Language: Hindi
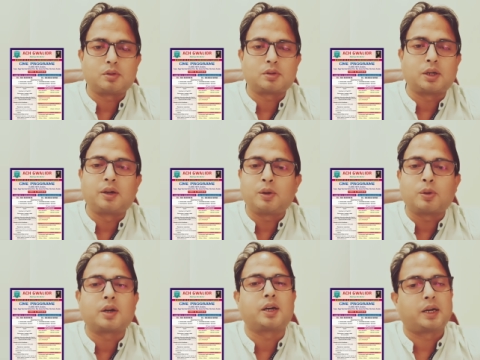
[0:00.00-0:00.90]
संडे
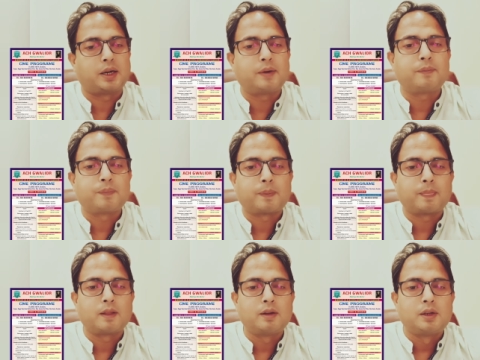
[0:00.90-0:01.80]
को रखा गया है
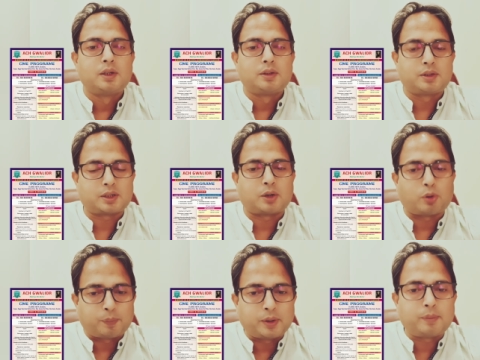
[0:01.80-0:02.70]
जिसका
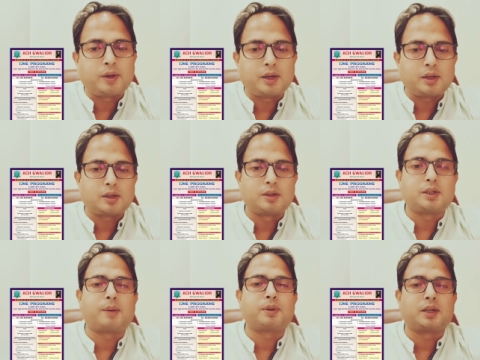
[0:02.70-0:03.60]
टॉपिक भी है कि
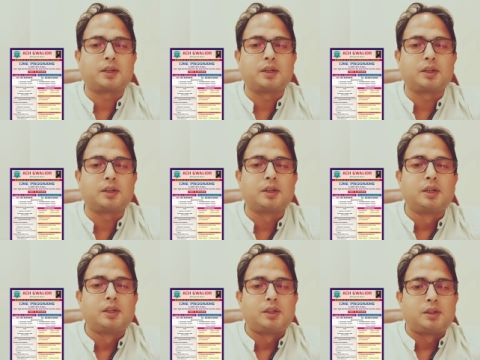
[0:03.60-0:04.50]
जहाँ पे जाके
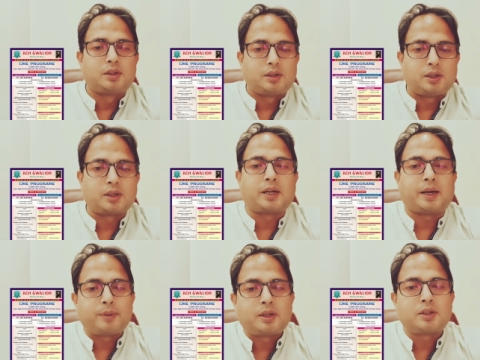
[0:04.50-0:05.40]
एक
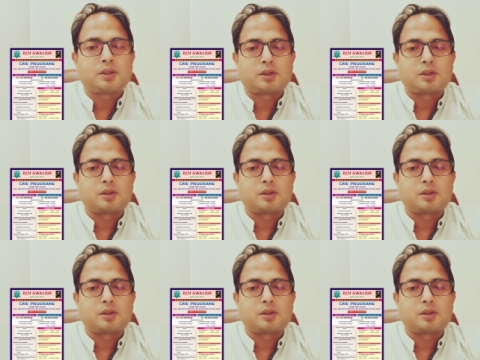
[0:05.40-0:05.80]
डायबिटीज़